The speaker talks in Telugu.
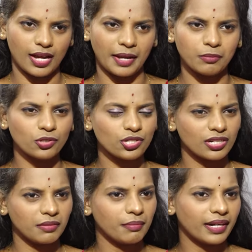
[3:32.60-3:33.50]
ఆ
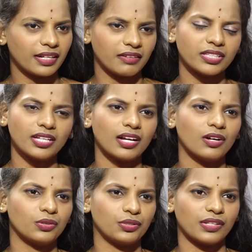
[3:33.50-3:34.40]
ఎమోషన్ ఇంపాక్ట్ ఏ
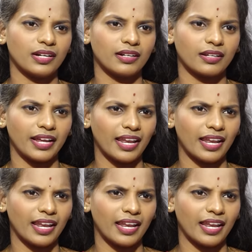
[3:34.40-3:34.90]
విధంగా ఉంటుందంటారు